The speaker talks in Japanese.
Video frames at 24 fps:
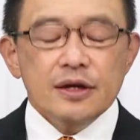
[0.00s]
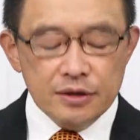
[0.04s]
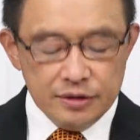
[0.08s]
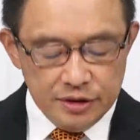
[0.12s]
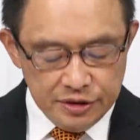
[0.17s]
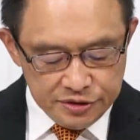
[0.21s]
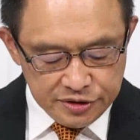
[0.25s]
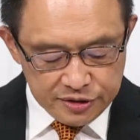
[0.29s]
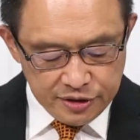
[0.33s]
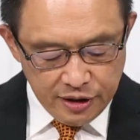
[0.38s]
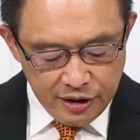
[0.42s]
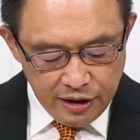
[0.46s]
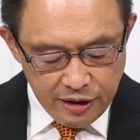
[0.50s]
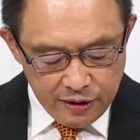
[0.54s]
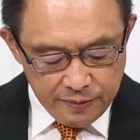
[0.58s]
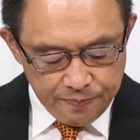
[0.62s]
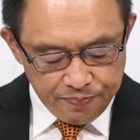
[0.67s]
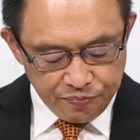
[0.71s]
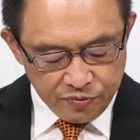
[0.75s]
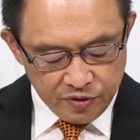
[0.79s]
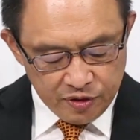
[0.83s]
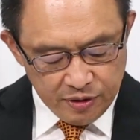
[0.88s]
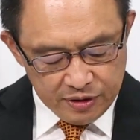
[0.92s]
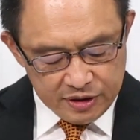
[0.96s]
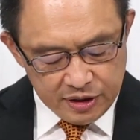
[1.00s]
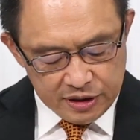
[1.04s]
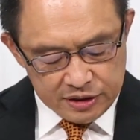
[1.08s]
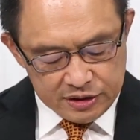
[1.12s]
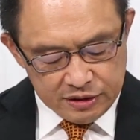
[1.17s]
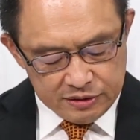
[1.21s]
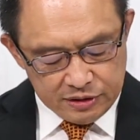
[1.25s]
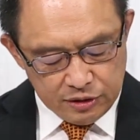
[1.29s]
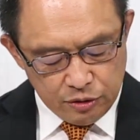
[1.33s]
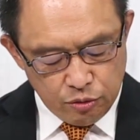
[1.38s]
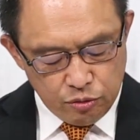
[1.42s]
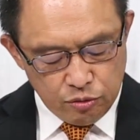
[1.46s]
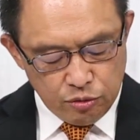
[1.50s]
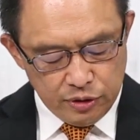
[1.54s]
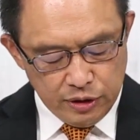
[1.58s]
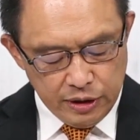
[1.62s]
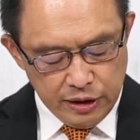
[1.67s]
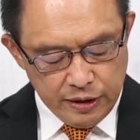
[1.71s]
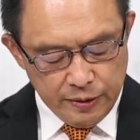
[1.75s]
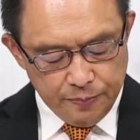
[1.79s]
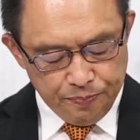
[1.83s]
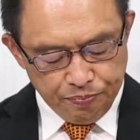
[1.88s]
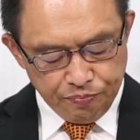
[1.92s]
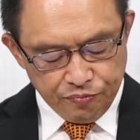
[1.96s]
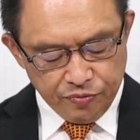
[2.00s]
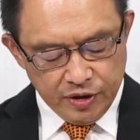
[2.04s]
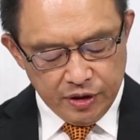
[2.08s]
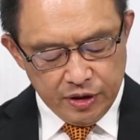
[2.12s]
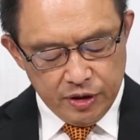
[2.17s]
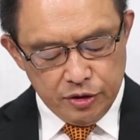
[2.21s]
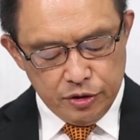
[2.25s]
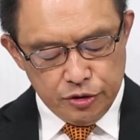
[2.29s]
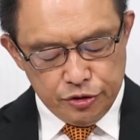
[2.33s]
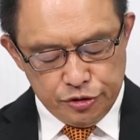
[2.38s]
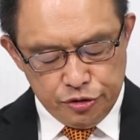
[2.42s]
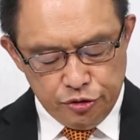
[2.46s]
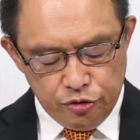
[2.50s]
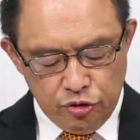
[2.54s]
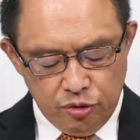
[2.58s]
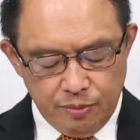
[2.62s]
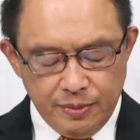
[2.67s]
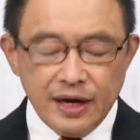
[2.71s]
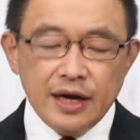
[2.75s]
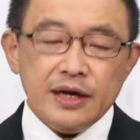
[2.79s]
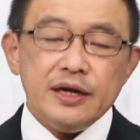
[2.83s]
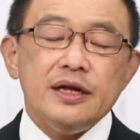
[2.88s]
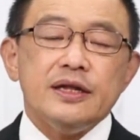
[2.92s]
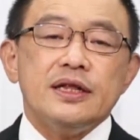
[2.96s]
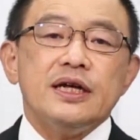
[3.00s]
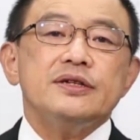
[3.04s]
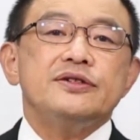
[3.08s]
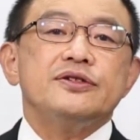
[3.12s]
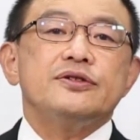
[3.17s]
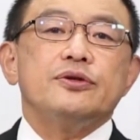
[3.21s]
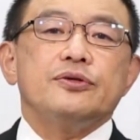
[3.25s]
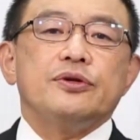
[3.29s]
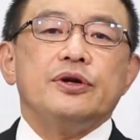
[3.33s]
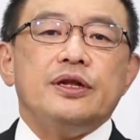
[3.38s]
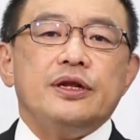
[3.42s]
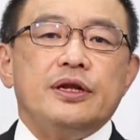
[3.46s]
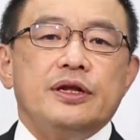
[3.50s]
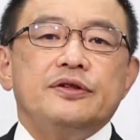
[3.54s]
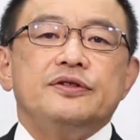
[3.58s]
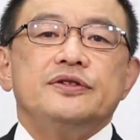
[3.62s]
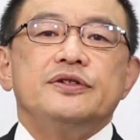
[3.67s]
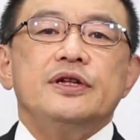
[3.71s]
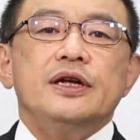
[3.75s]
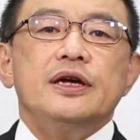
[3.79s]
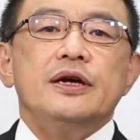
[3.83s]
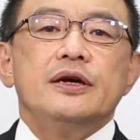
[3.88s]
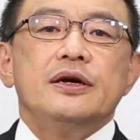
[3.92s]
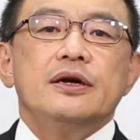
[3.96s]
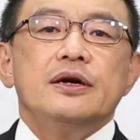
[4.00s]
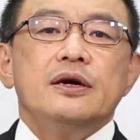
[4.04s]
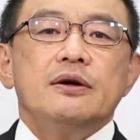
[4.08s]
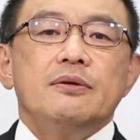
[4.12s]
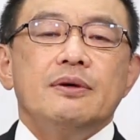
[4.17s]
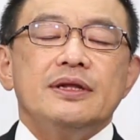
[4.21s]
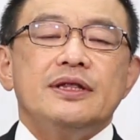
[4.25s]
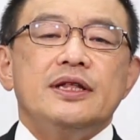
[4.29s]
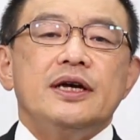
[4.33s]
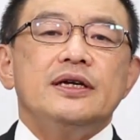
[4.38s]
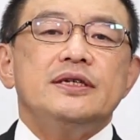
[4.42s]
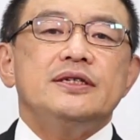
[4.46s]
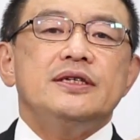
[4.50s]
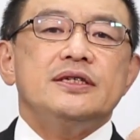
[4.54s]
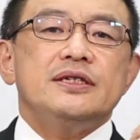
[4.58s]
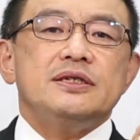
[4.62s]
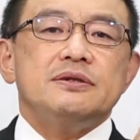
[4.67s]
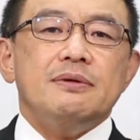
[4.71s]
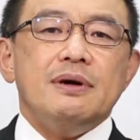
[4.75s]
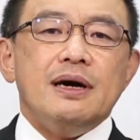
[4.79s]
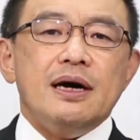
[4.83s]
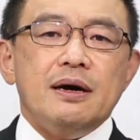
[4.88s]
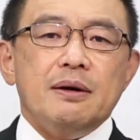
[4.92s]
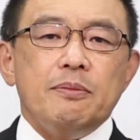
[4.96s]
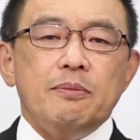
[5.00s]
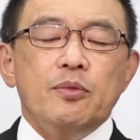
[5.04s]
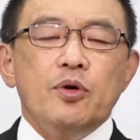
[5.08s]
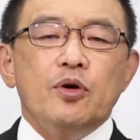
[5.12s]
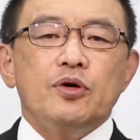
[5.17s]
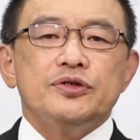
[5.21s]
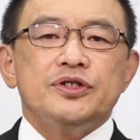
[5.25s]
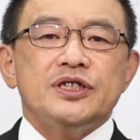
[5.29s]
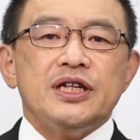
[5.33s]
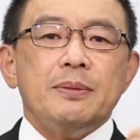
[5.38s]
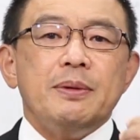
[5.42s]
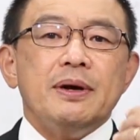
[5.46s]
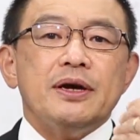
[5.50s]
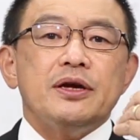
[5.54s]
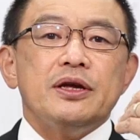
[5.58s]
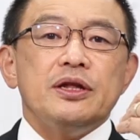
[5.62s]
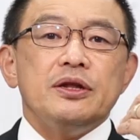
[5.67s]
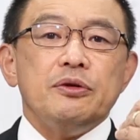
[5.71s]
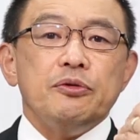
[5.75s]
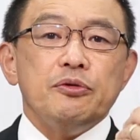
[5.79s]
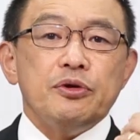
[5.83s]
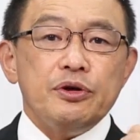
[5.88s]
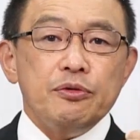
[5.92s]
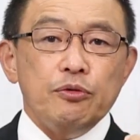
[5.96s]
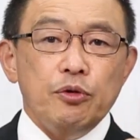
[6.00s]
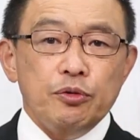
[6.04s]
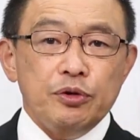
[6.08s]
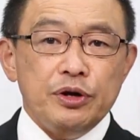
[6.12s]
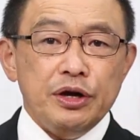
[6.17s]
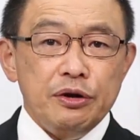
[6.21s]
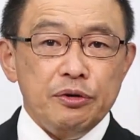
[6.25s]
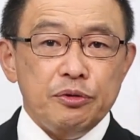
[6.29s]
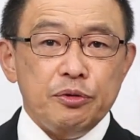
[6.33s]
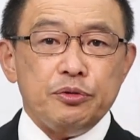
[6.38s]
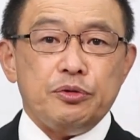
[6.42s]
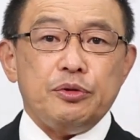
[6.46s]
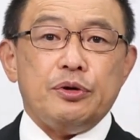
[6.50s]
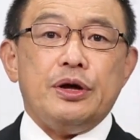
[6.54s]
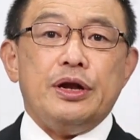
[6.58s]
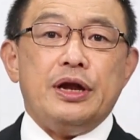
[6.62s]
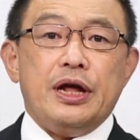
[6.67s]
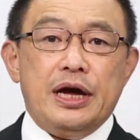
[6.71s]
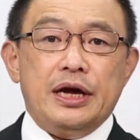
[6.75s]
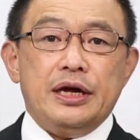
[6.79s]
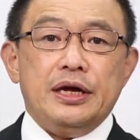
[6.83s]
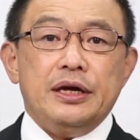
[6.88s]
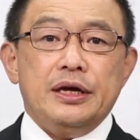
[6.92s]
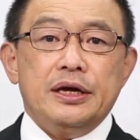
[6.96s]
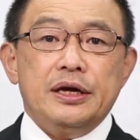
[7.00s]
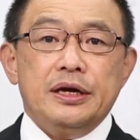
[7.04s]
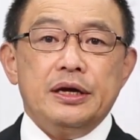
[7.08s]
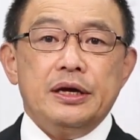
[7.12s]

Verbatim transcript: ですから私たちはここで主の前に立つ時にですね私たちはもう裁きに受けることがない